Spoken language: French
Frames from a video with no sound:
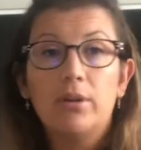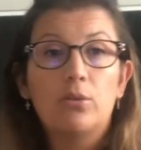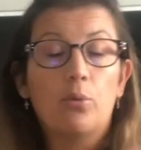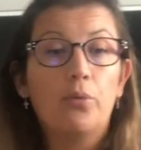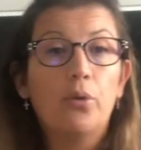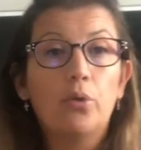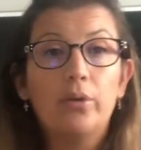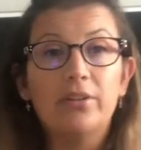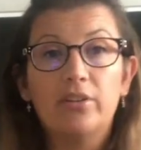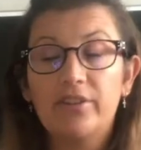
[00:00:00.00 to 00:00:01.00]
Qu'est-ce qu'on fait On donne
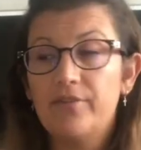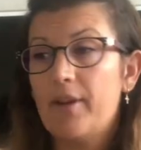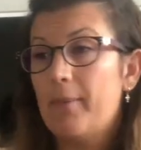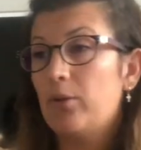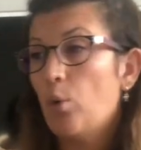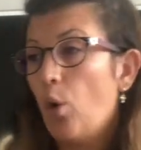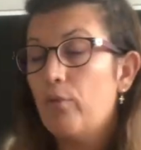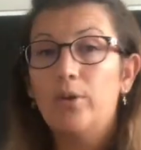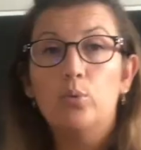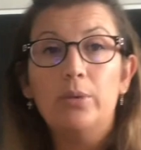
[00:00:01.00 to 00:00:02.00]
des anti-inflammatoires, on
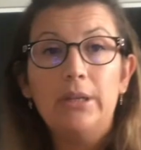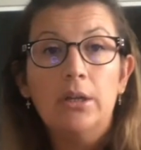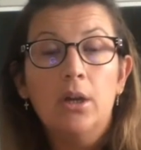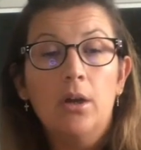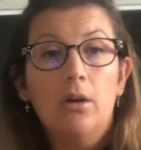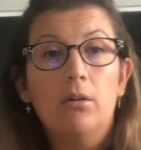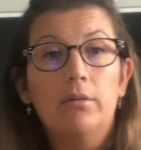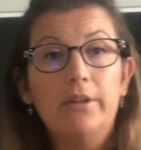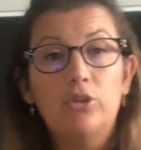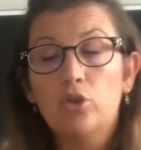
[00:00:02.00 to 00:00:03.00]
va donner
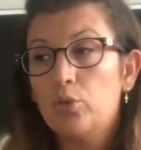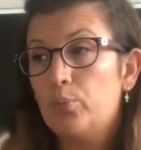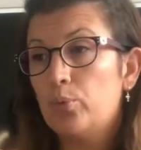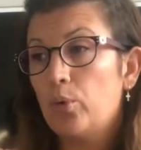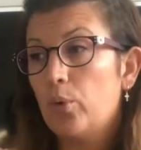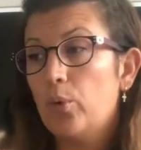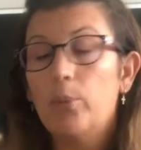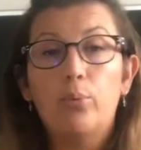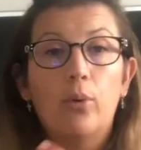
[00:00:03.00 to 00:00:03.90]
euh, des choses pour, euh,